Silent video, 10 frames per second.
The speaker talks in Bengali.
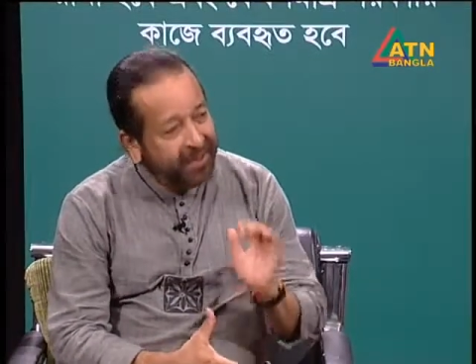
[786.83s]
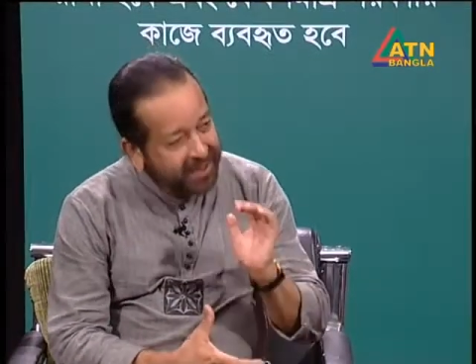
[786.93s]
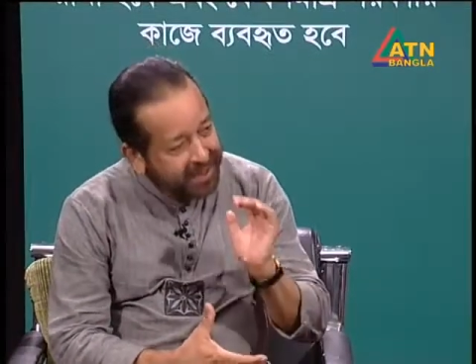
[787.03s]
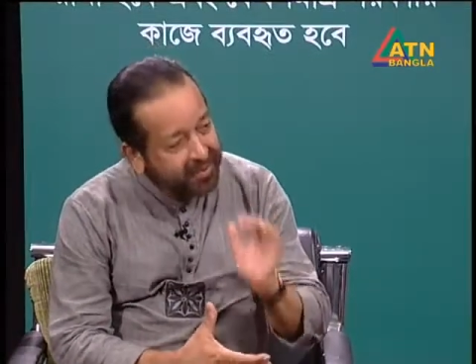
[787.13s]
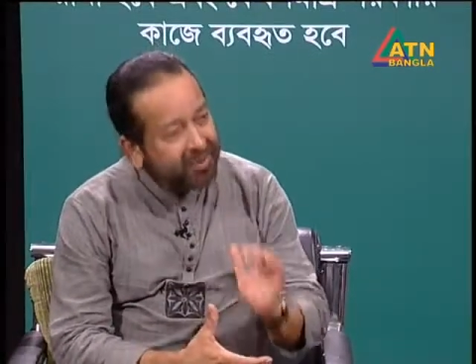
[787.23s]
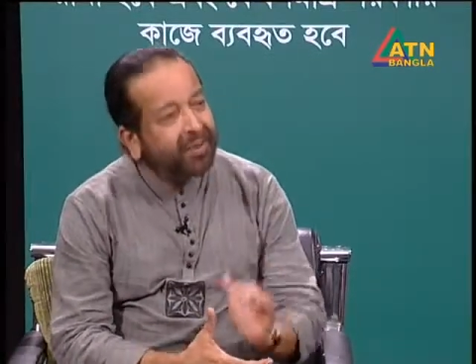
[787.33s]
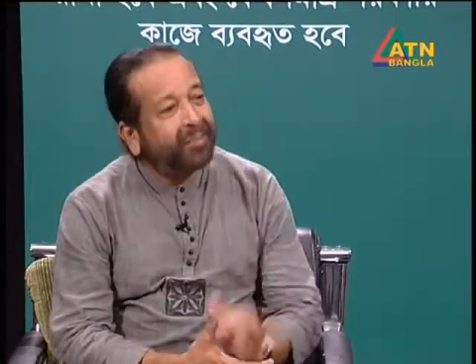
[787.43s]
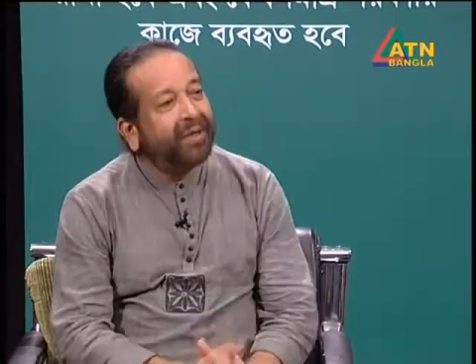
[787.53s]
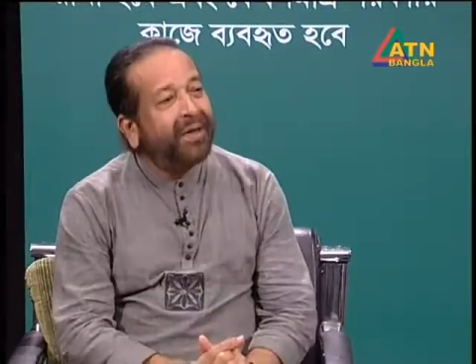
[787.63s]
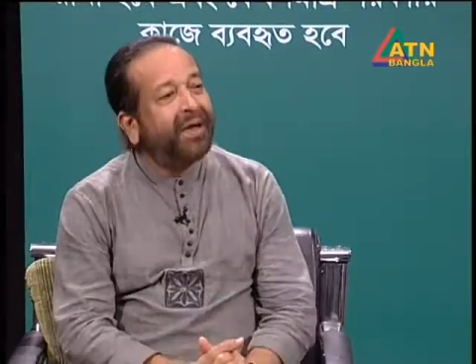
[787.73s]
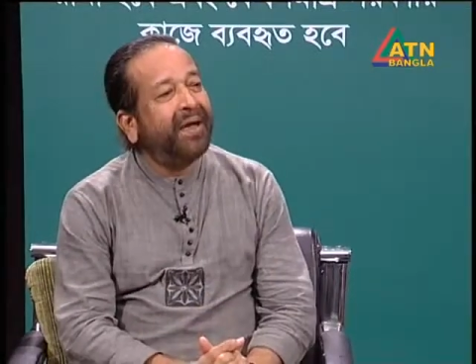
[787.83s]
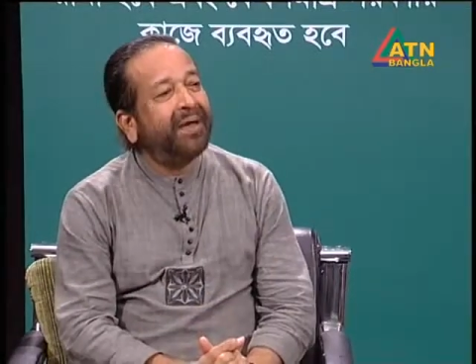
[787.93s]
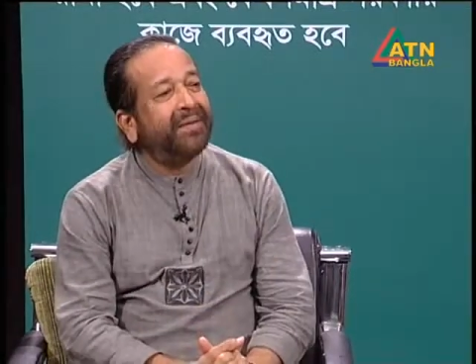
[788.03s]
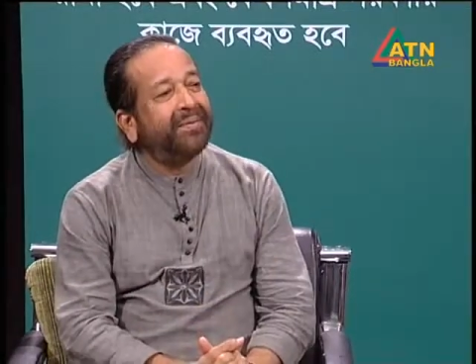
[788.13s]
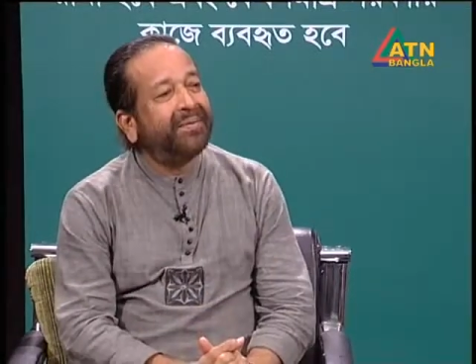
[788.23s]
ঠিকমতো
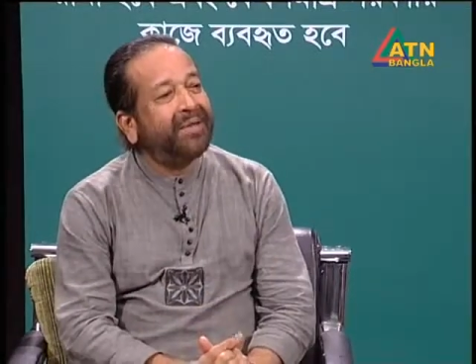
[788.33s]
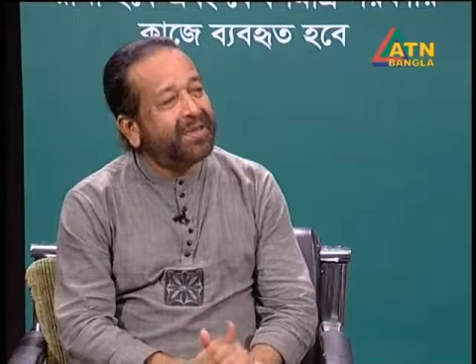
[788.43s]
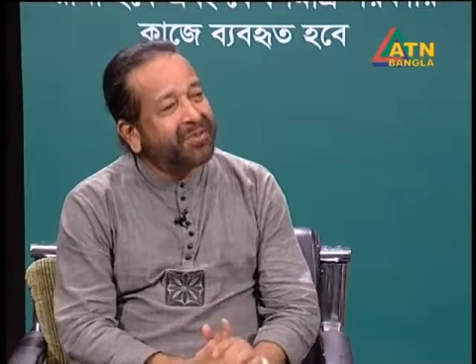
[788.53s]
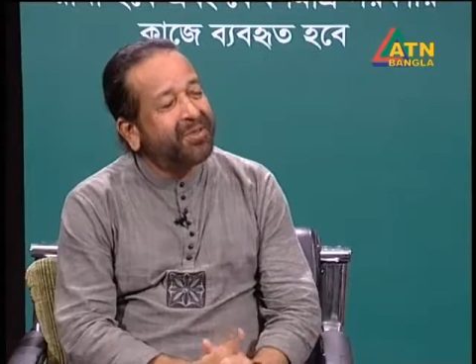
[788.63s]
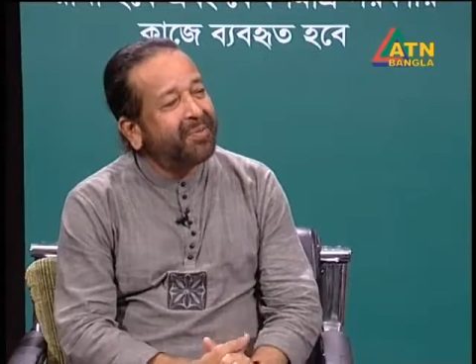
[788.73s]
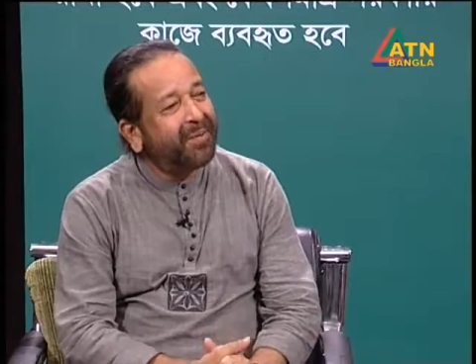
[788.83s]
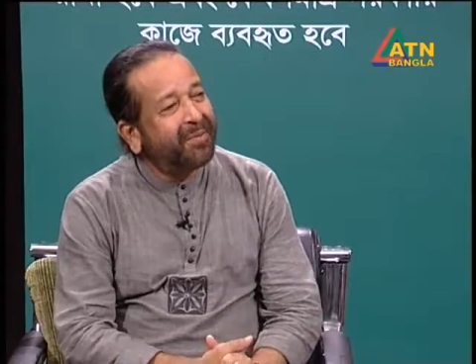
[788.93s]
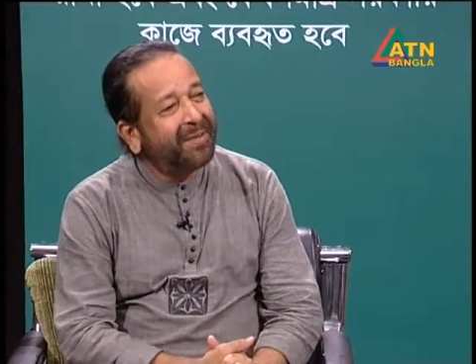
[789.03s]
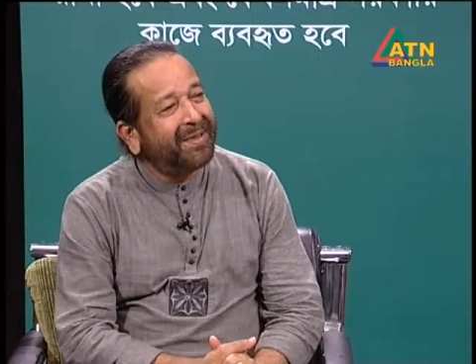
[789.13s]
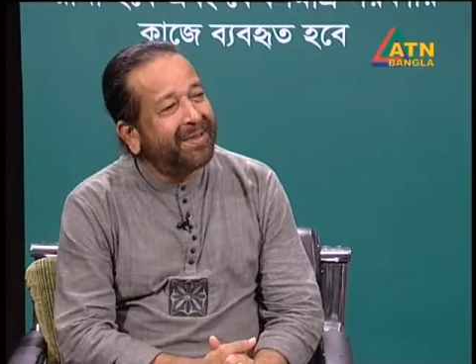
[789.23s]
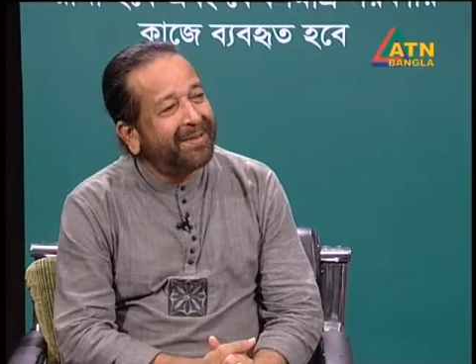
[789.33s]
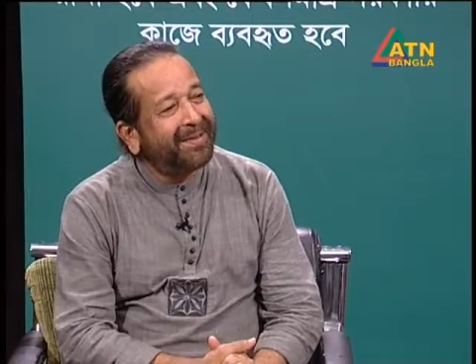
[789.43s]
শেষ করতে পারবেন কি না